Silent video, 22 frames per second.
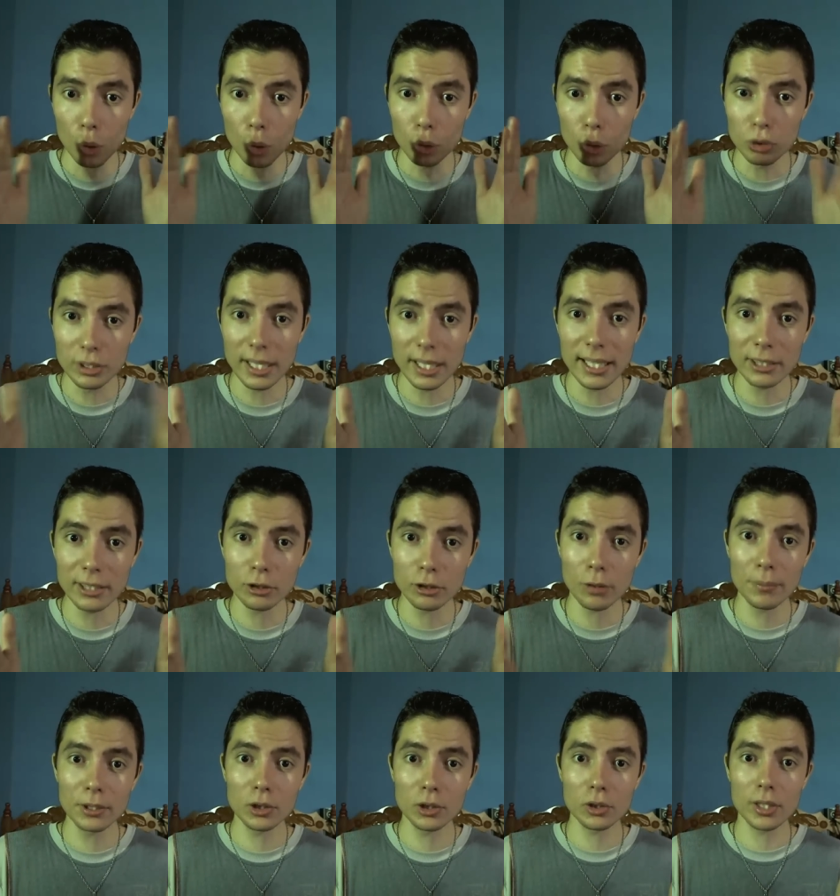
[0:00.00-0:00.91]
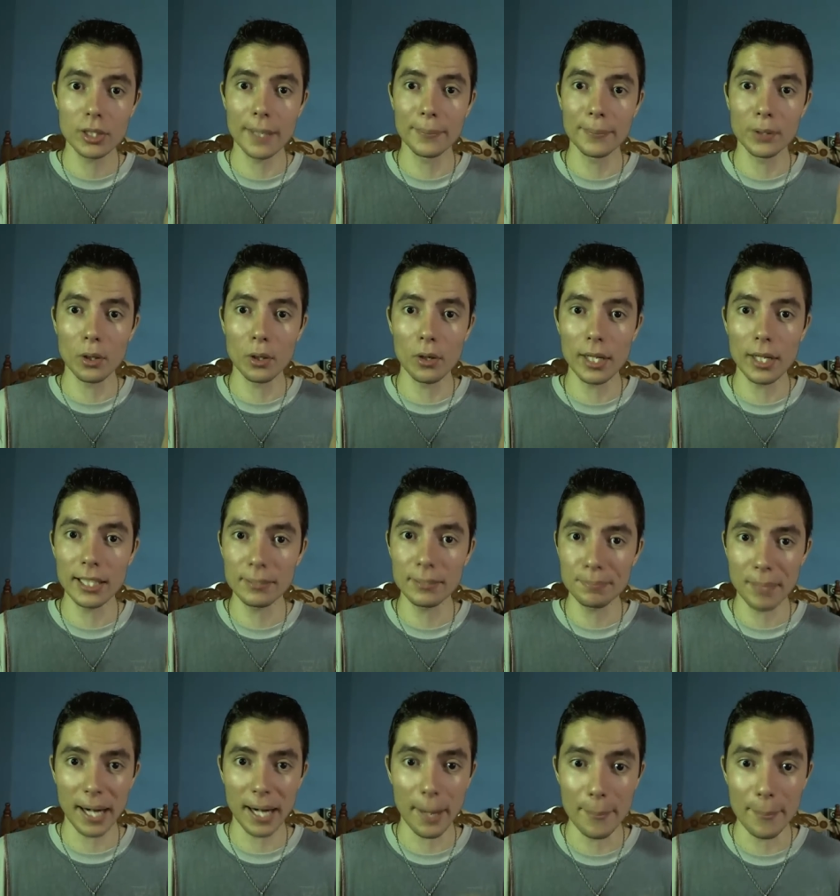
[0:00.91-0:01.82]
Ustedes son mis suscriptores,
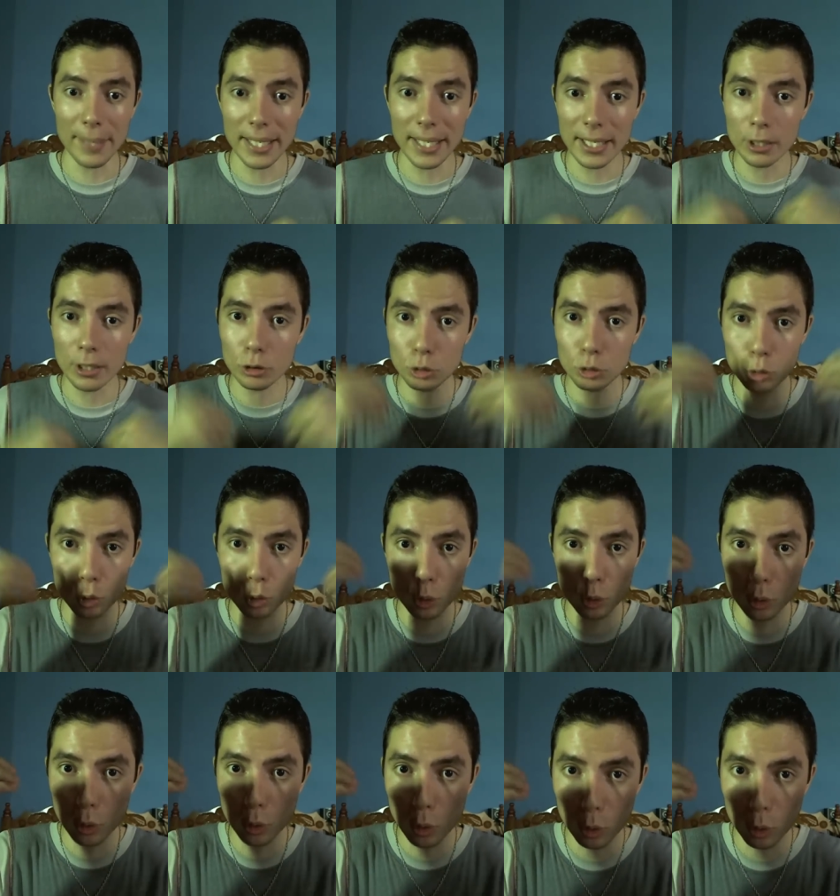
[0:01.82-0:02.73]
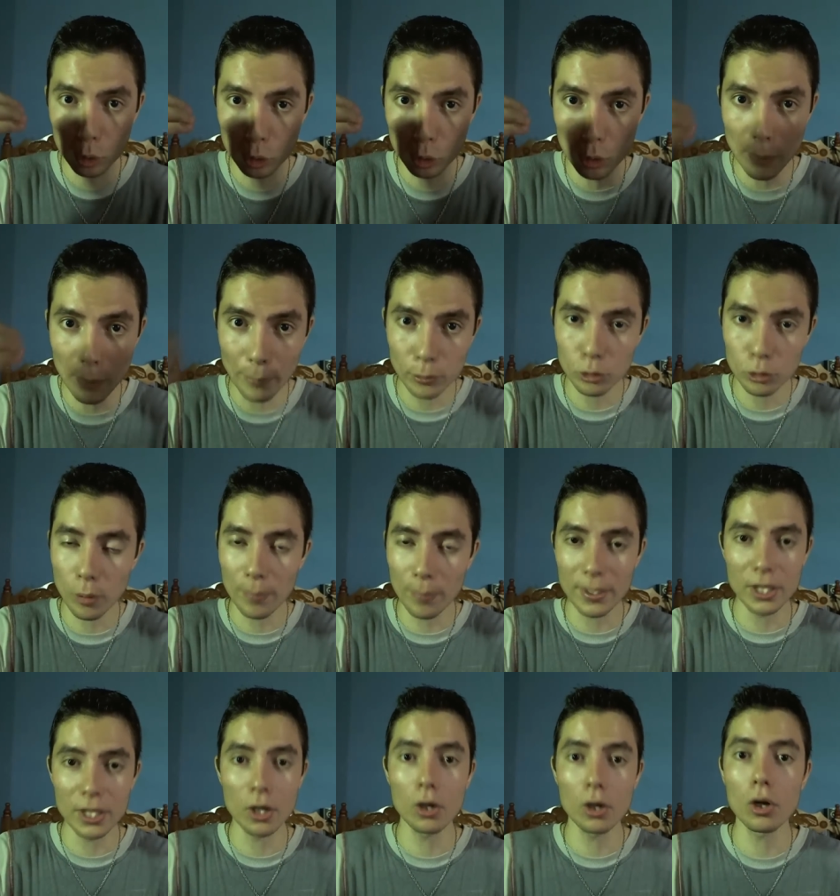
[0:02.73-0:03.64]
para mí su, su,
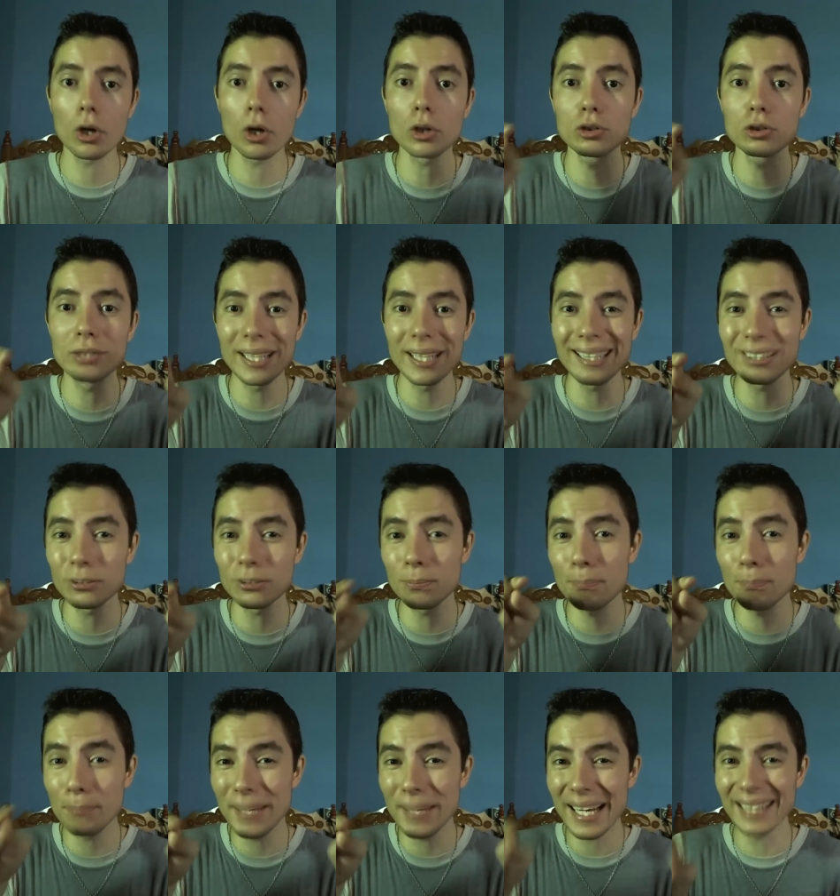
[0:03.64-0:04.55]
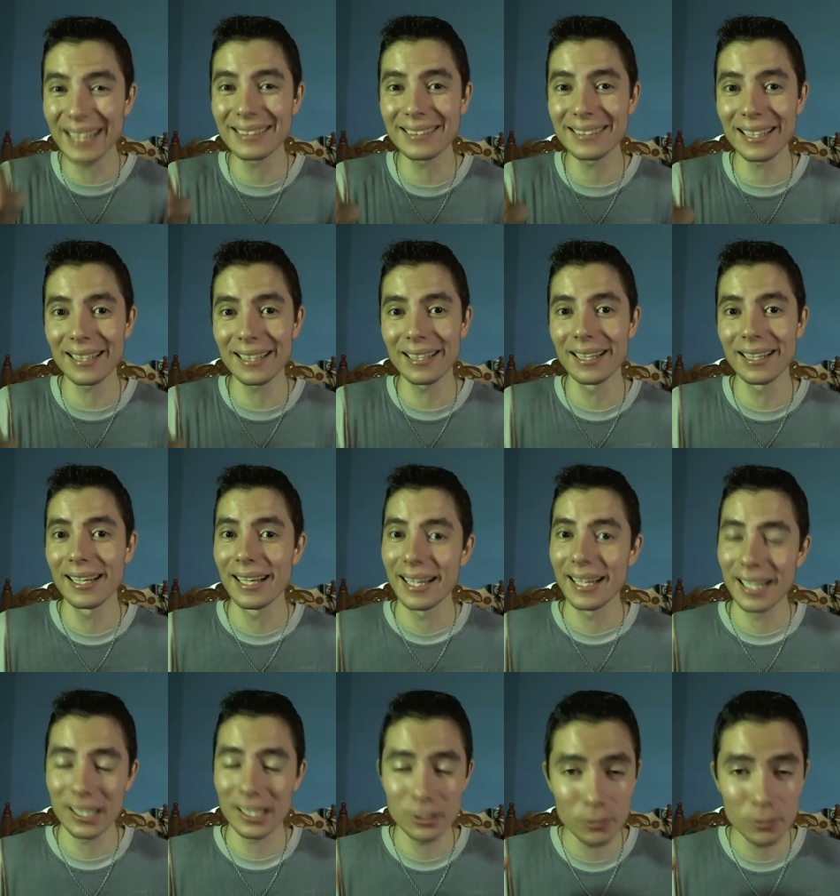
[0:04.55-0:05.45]
opinión, lo que ustedes piensan
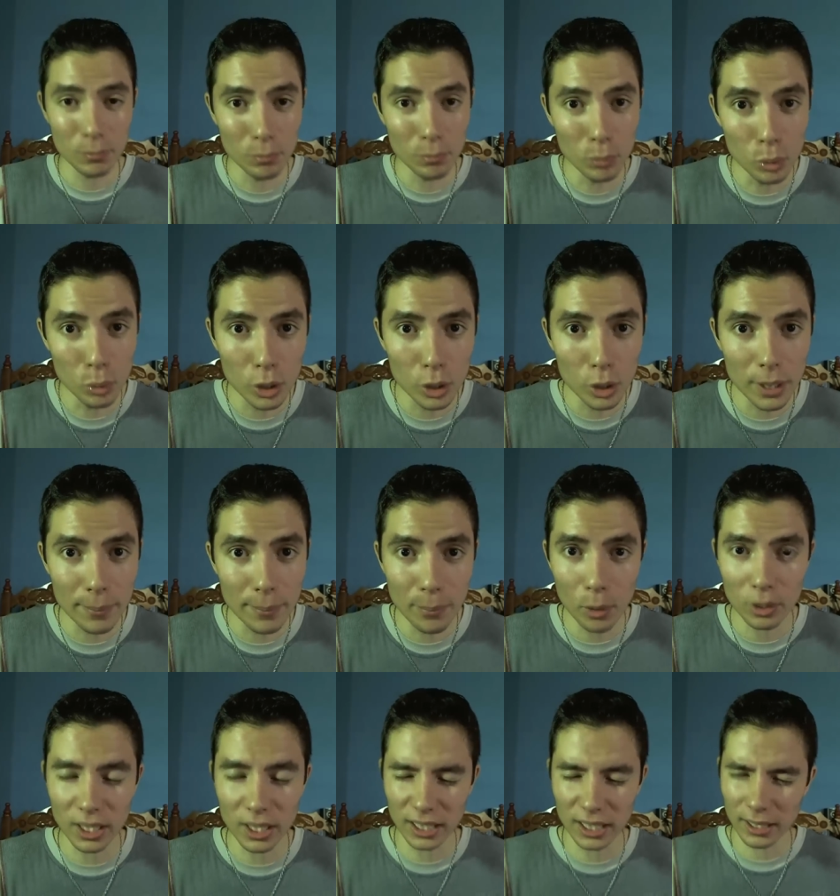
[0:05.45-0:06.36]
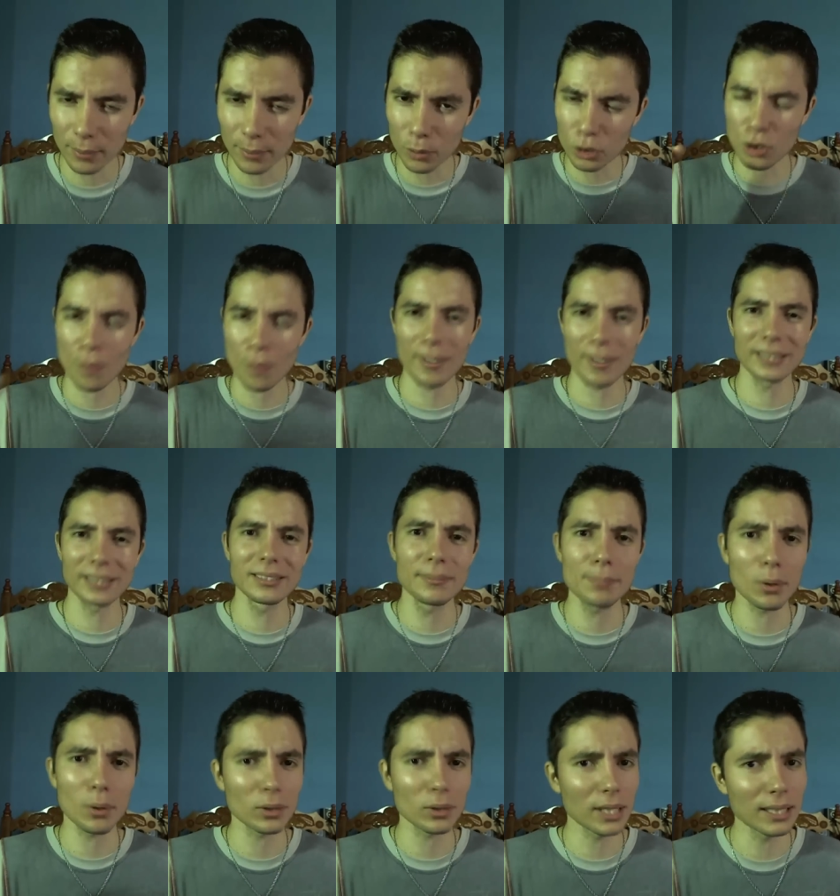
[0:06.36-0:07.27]
es muy importante, mucho más
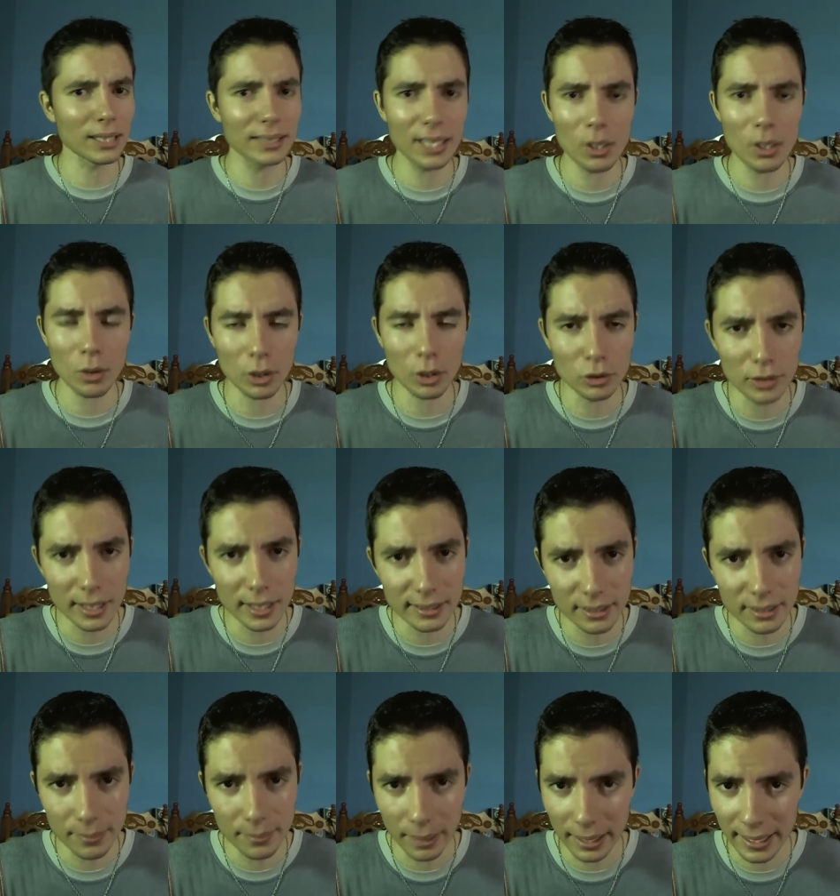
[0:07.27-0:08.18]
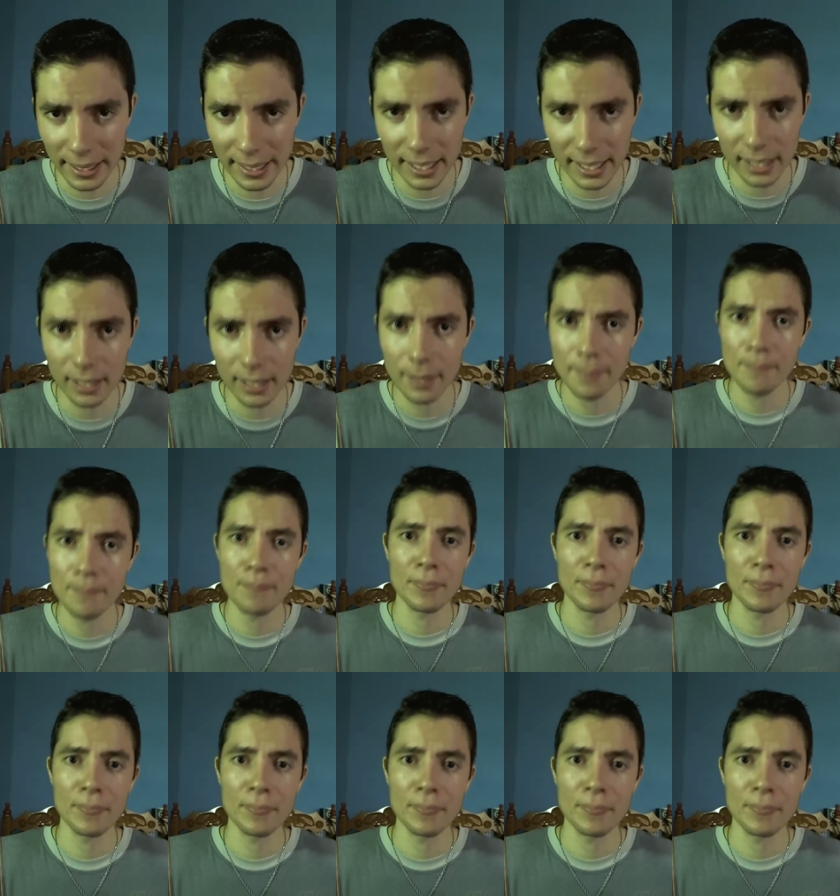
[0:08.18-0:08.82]
importante de lo que ustedes imaginan.